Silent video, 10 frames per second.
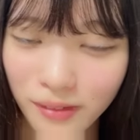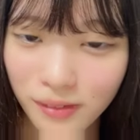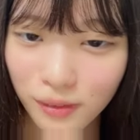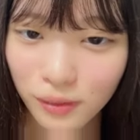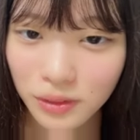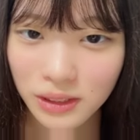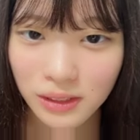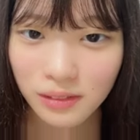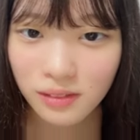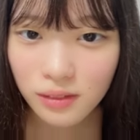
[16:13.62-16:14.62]
いちごんう
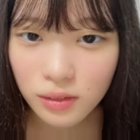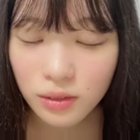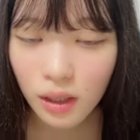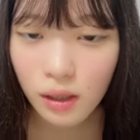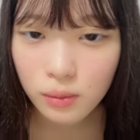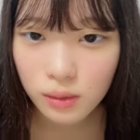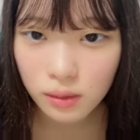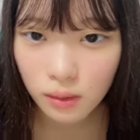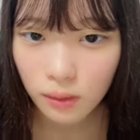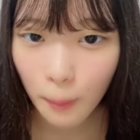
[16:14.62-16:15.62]
疲れん
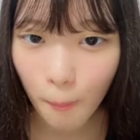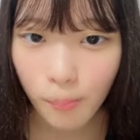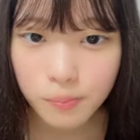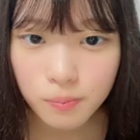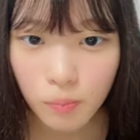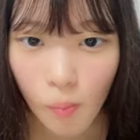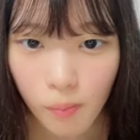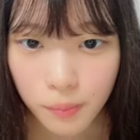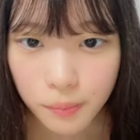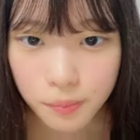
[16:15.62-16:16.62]
ちゃった
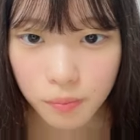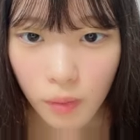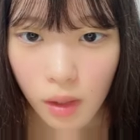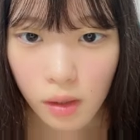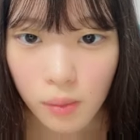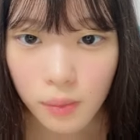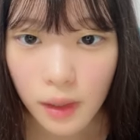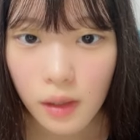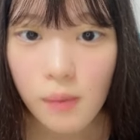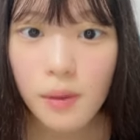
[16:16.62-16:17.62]
ただでも
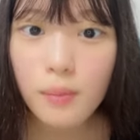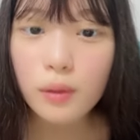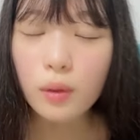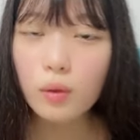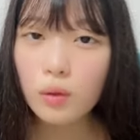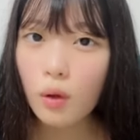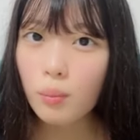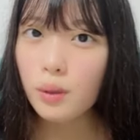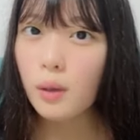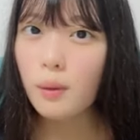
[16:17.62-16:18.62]
長屋名物ほん
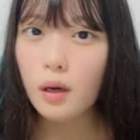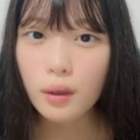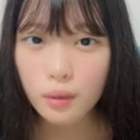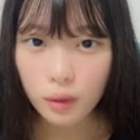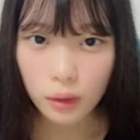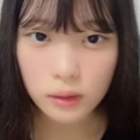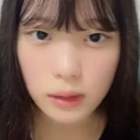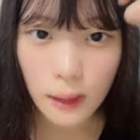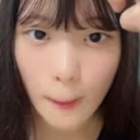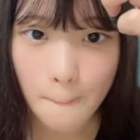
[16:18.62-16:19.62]
と見ればわかるかな
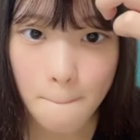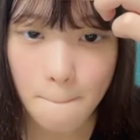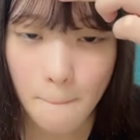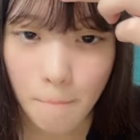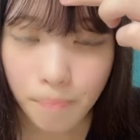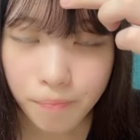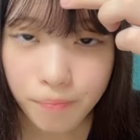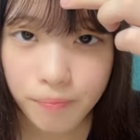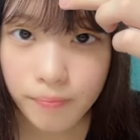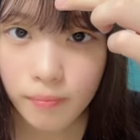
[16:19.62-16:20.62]
じゃあ
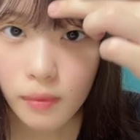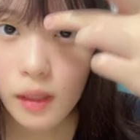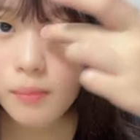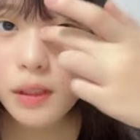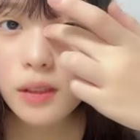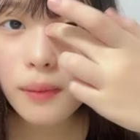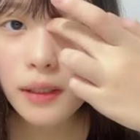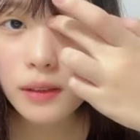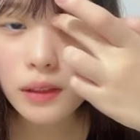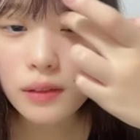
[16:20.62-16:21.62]
水
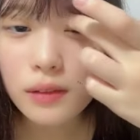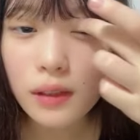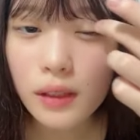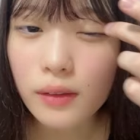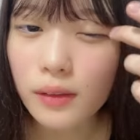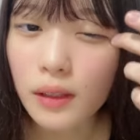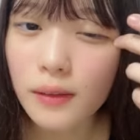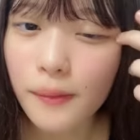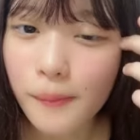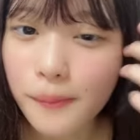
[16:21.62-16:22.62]
まんじゅう大きいよね